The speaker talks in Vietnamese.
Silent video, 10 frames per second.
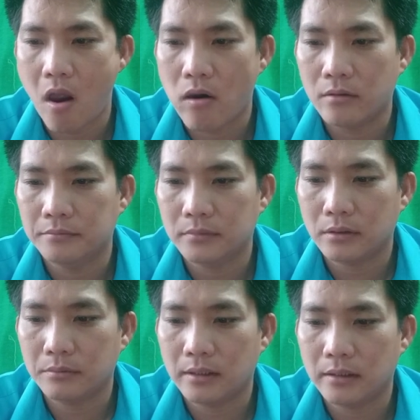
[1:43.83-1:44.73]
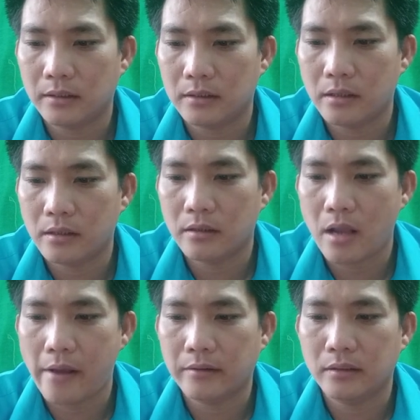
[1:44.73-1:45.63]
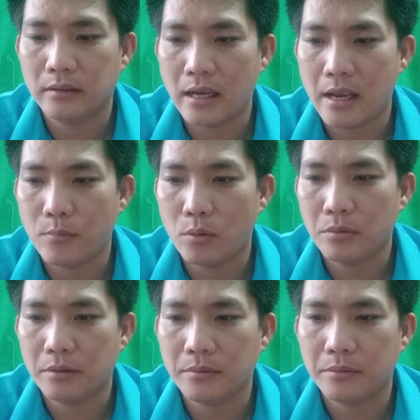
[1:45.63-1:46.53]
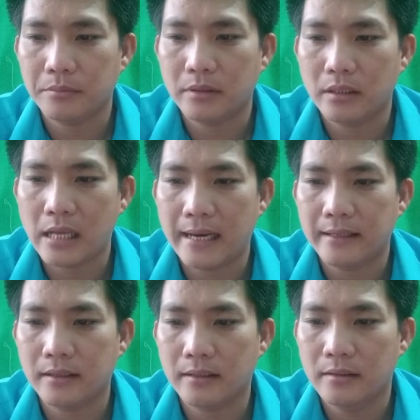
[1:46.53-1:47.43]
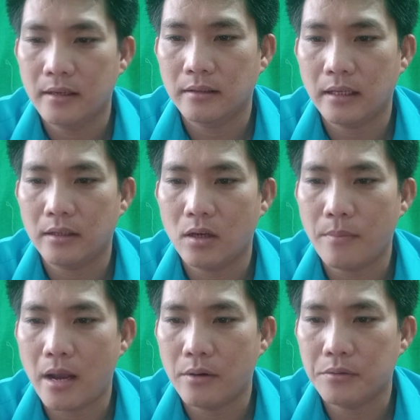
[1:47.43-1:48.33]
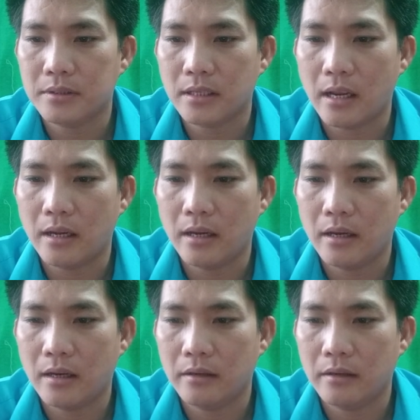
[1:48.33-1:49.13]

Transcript: tài khoản à, Google của bạn sẽ ngừng trong hoạt động trong vòng 14 ngày nè đó.